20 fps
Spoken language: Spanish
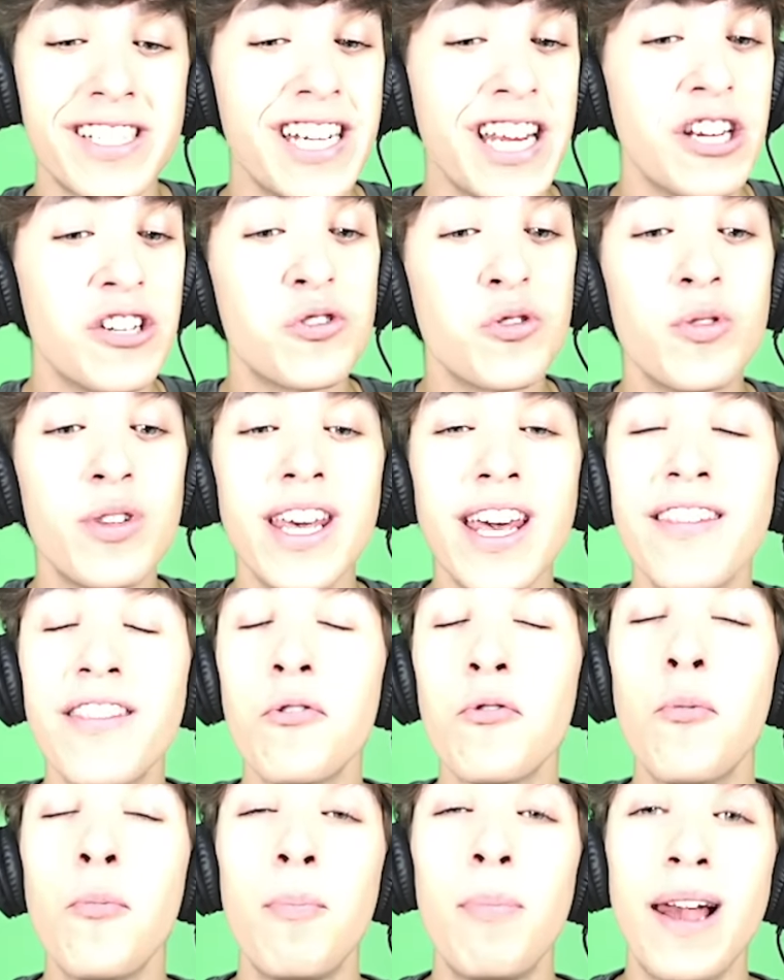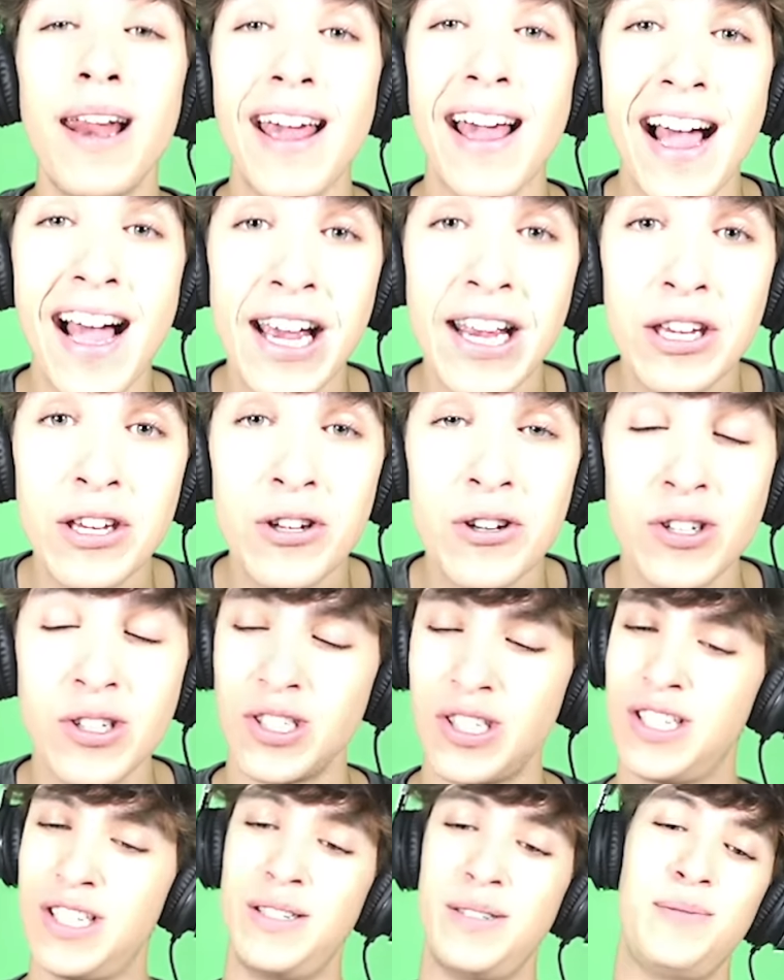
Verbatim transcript: sea su día de cumpleaños.